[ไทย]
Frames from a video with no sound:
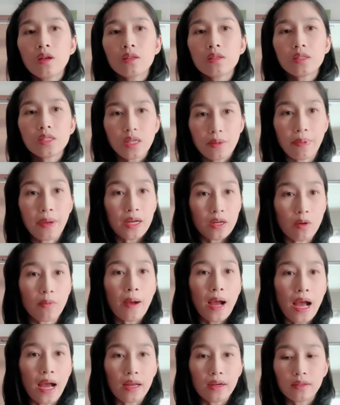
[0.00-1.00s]
7,000กว่า
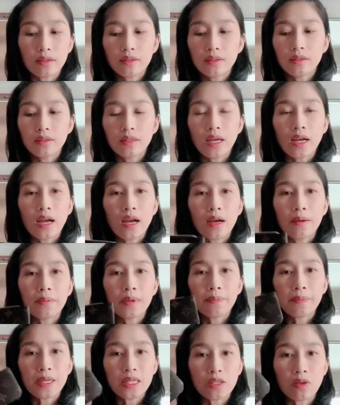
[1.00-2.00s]
บาทนะคะ
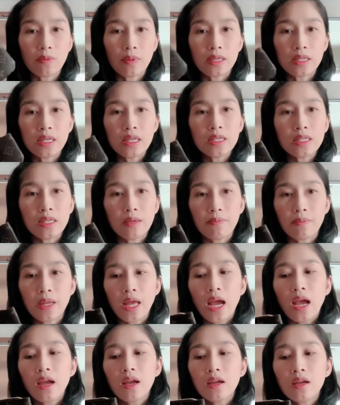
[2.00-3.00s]
เมื่อปี 2020
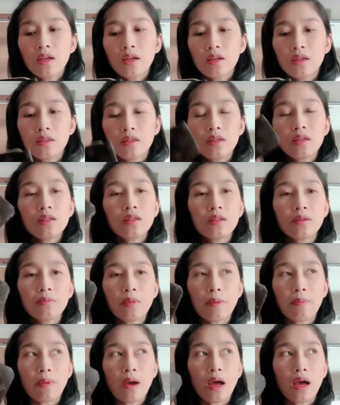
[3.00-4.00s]
นะนี่ขึ้น
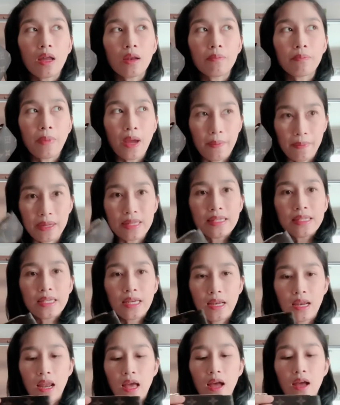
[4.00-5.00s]
มาประมาณ
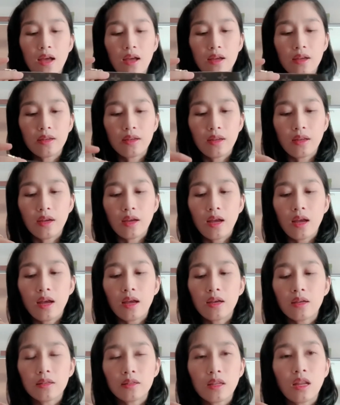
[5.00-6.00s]
8,700ละนะคะ
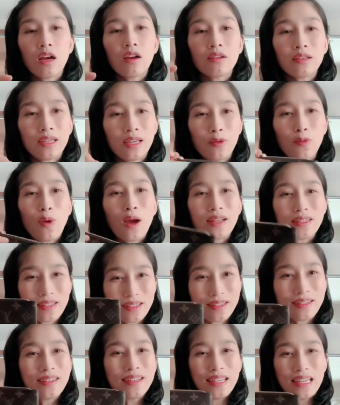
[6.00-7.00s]
แล้วคิดว่าจะ
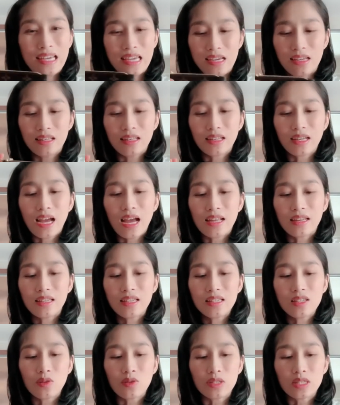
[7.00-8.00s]
ขึ้นอีกใคร
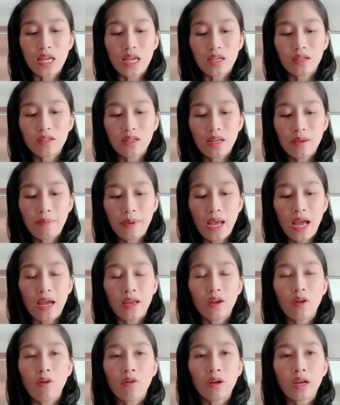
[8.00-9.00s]
ที่สนใจคือรีบไปหา
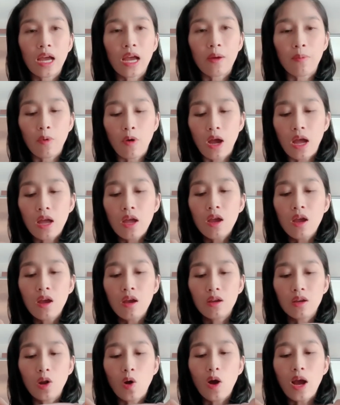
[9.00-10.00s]
น้องนะคะเพราะว่า
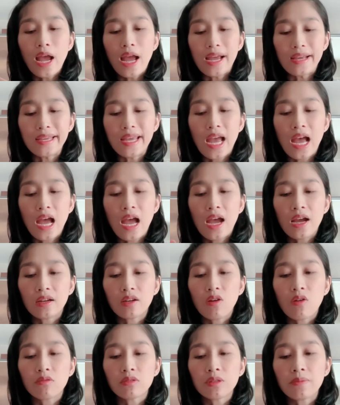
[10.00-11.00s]
น้องหายาก
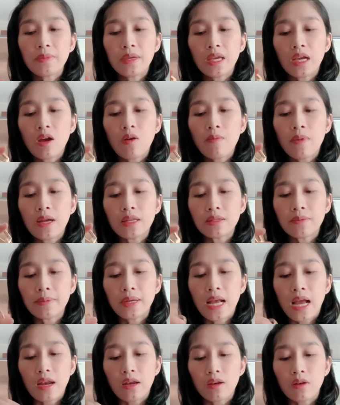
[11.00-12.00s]
น้องจะมีเข้ามา
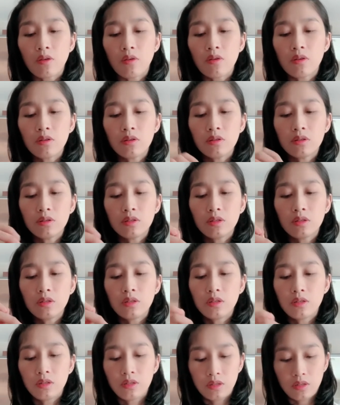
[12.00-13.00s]
จำกัดเนาะ
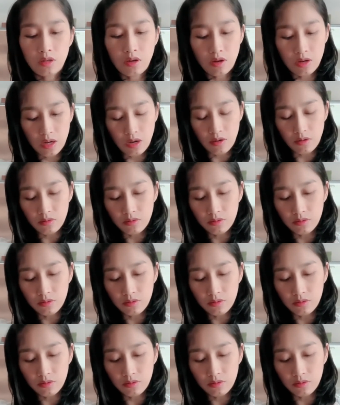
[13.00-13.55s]
ก็เดี๋ยว